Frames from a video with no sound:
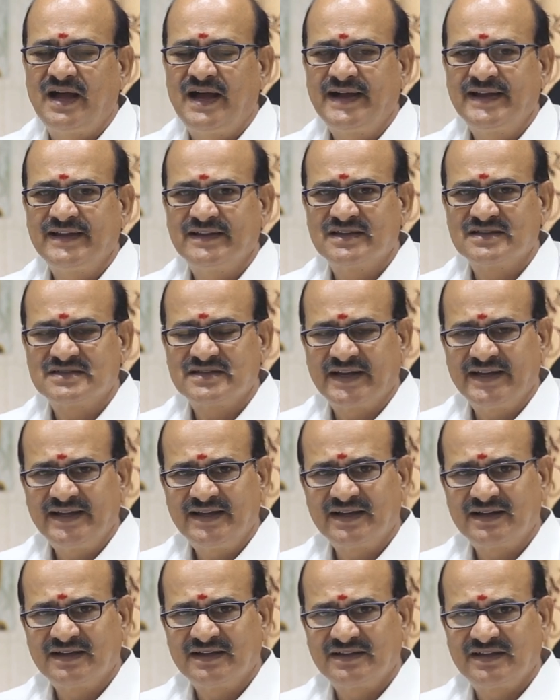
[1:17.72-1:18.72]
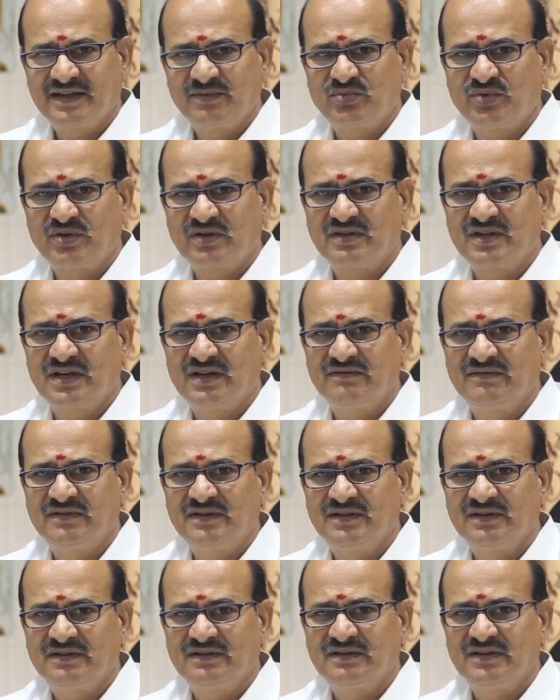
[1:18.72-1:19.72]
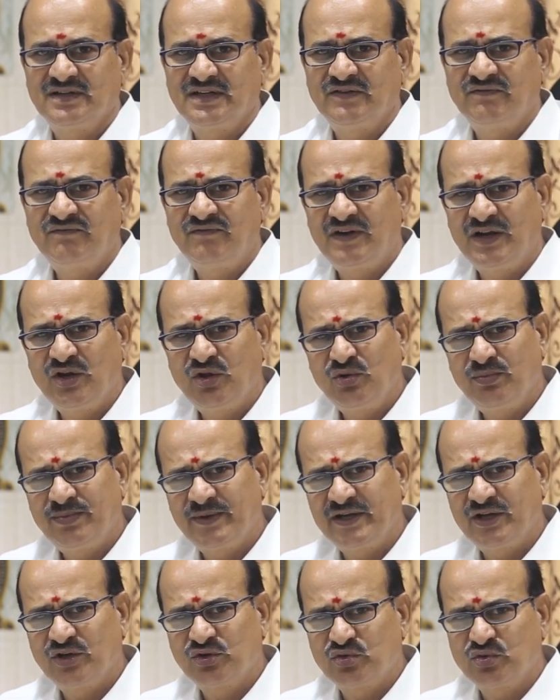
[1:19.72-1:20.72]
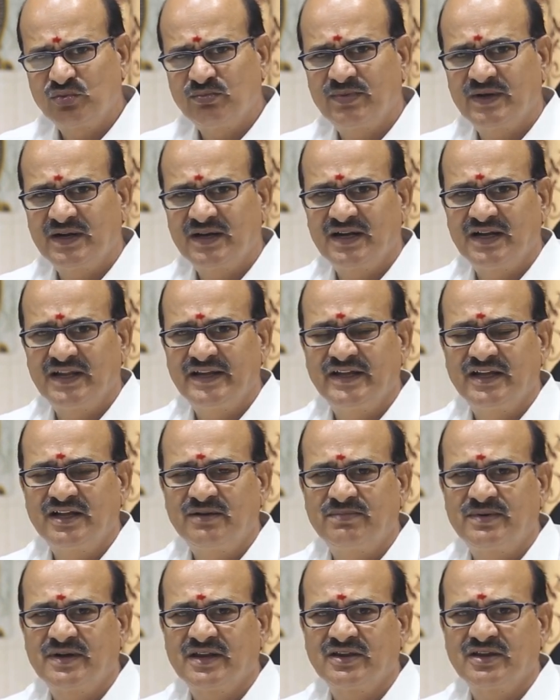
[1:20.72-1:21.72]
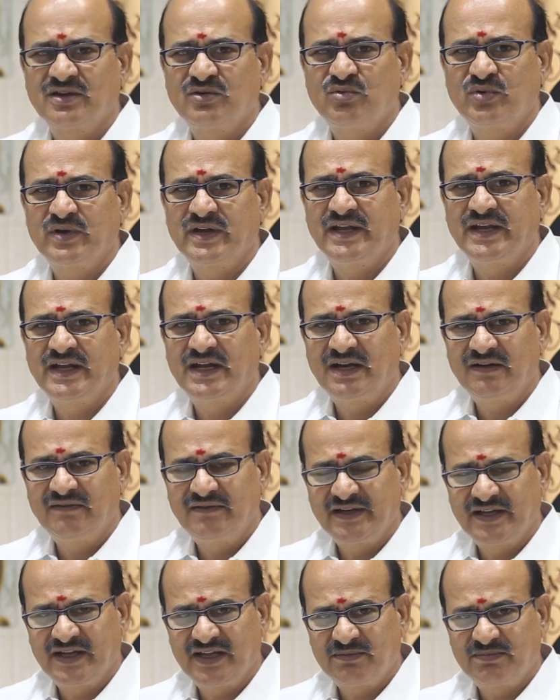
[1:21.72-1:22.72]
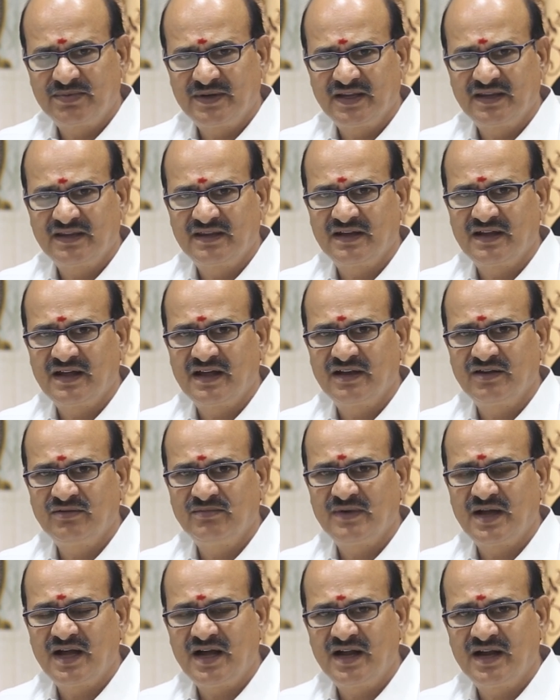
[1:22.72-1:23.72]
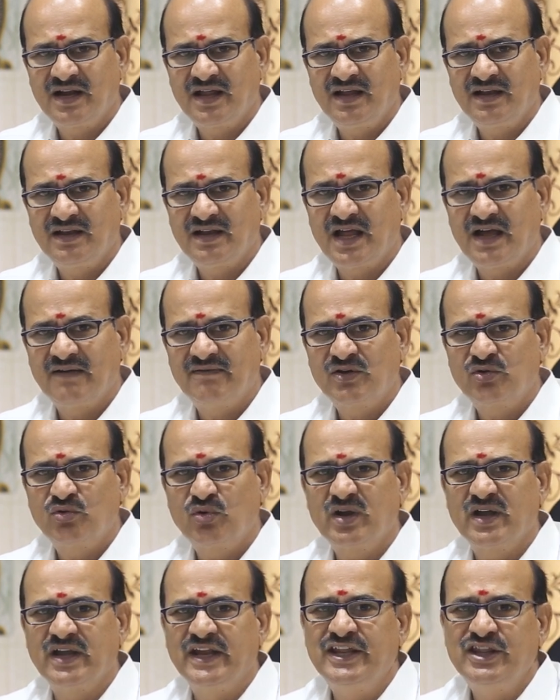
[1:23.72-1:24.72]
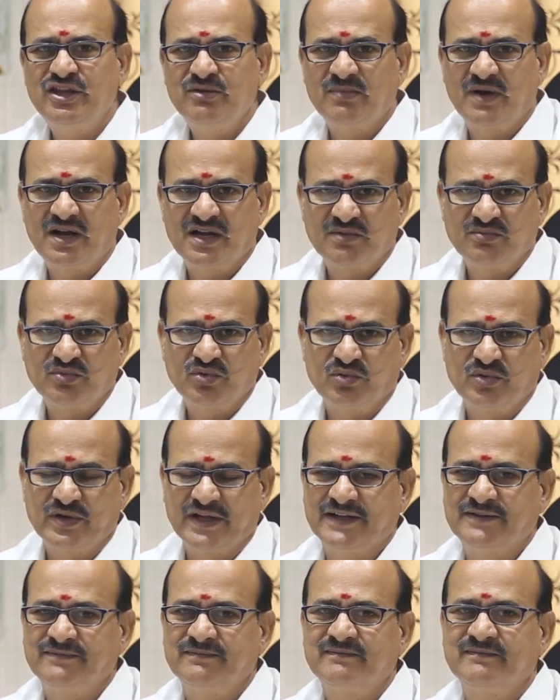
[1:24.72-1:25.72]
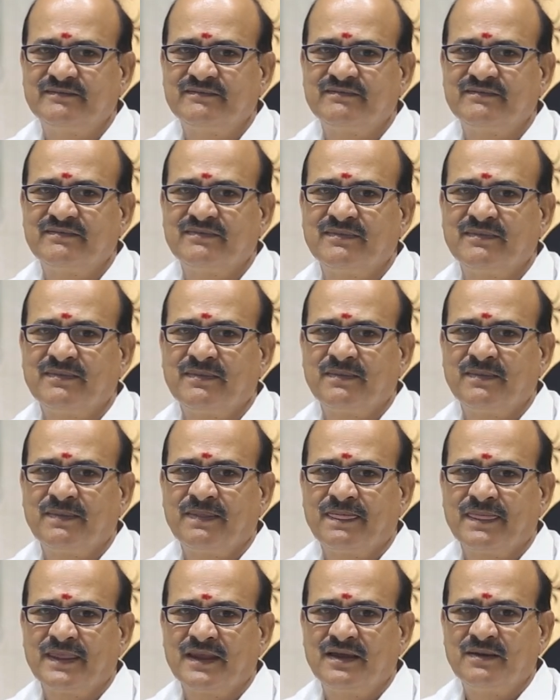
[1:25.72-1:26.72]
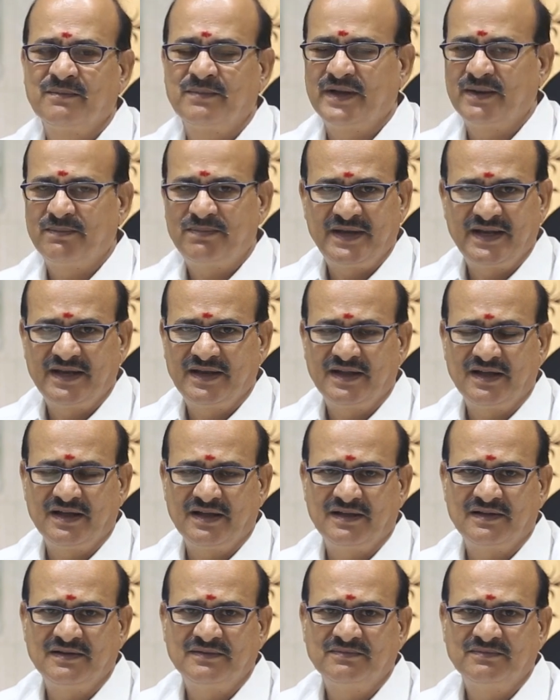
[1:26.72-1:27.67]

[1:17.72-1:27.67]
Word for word: ஆக இந்த சனி கிரகத்தை பொறுத்தளவு இவ்வளவு பெரிய துன்பங்களை ஏற்படுத்தக்கூடிய நிகழ்வை ஏற்படுத்தினாலும் ஆனால் அவர் ஒரு நீதிமானும் கூட இப்போ எப்படின்னா